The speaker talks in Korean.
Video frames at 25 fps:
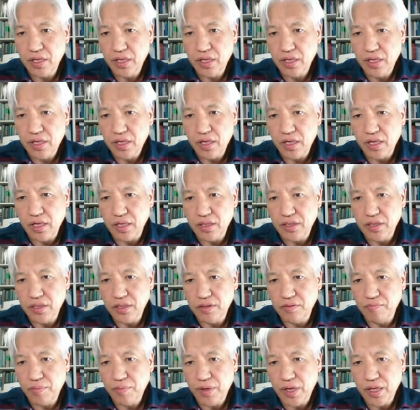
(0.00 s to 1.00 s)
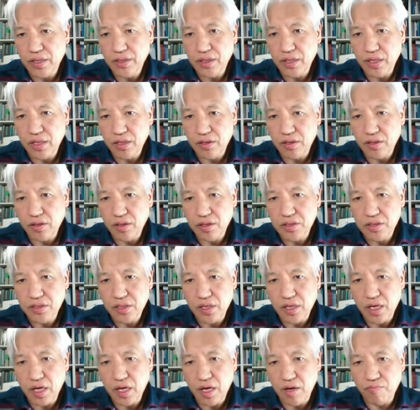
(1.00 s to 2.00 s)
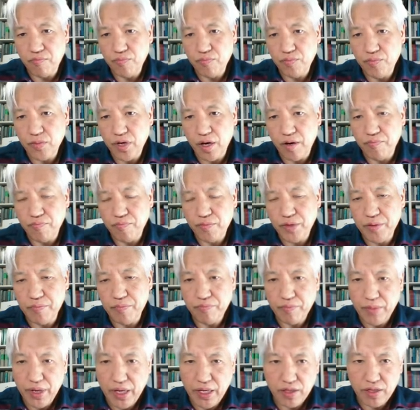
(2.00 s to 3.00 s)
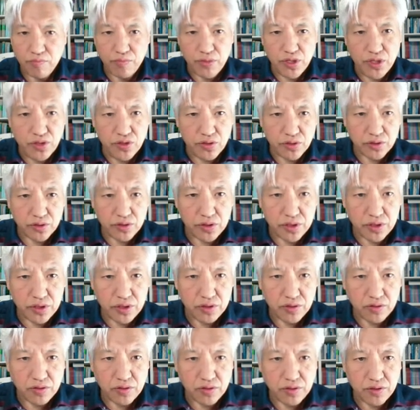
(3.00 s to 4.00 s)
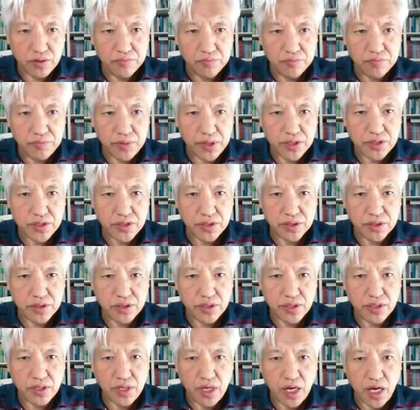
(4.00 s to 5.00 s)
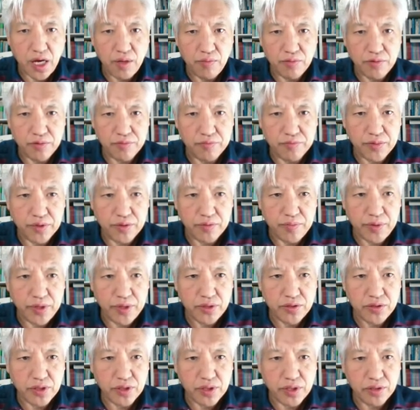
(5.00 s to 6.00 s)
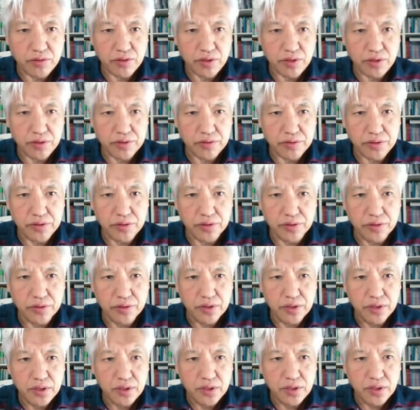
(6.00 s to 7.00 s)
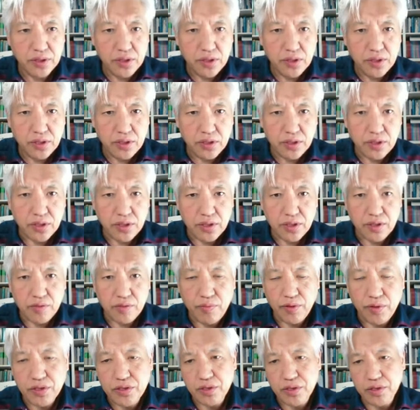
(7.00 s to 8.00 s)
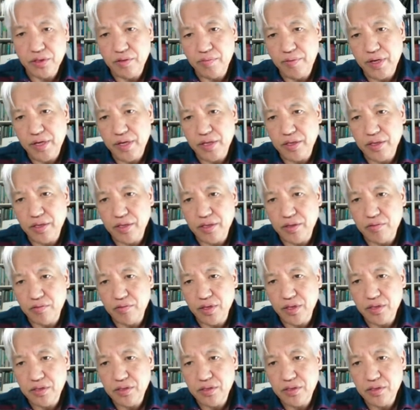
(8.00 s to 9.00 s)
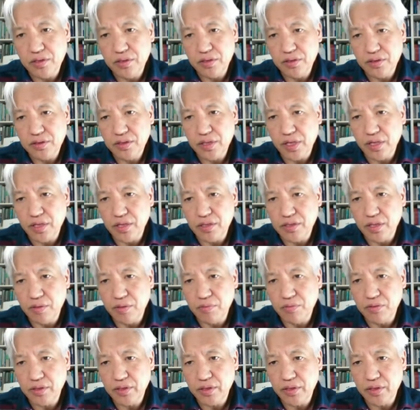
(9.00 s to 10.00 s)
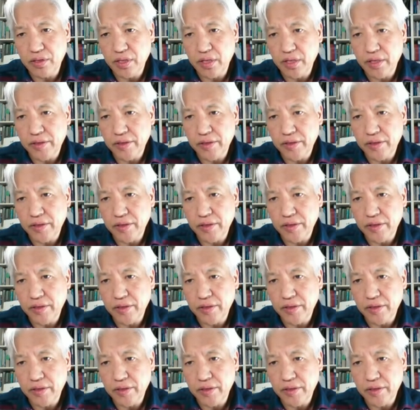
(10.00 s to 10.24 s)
라딘 판단하기 위해서 암, 암민 많은 민족들 또는 백성들 암은 뭐 백성에도 되고요 예, 백성들 판결하기 위해서 자리를 잡으셨다